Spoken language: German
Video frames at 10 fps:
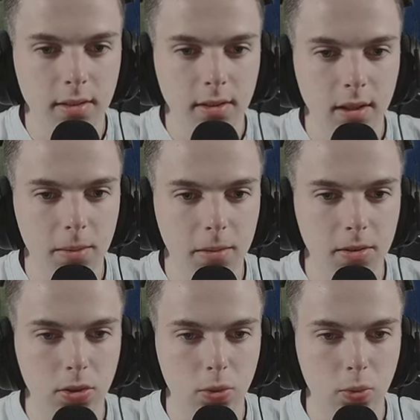Aber das
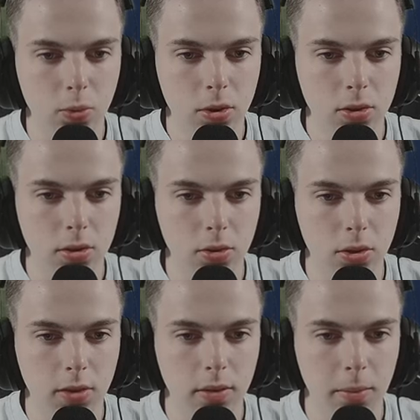sieht gut aus. Dadurch also
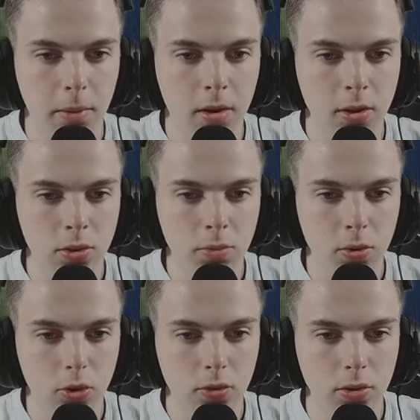kriege ich Fabrikleistung,
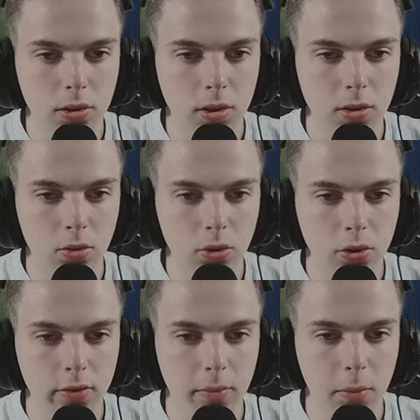Baugeschwindigkeit und
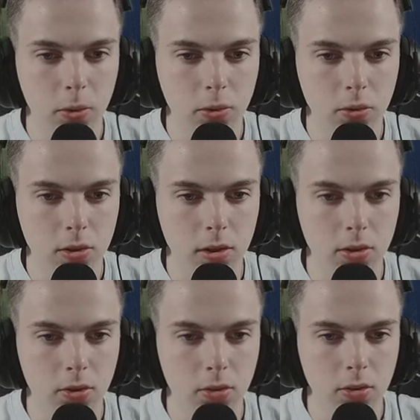Schiffswerftproduktionsleistung.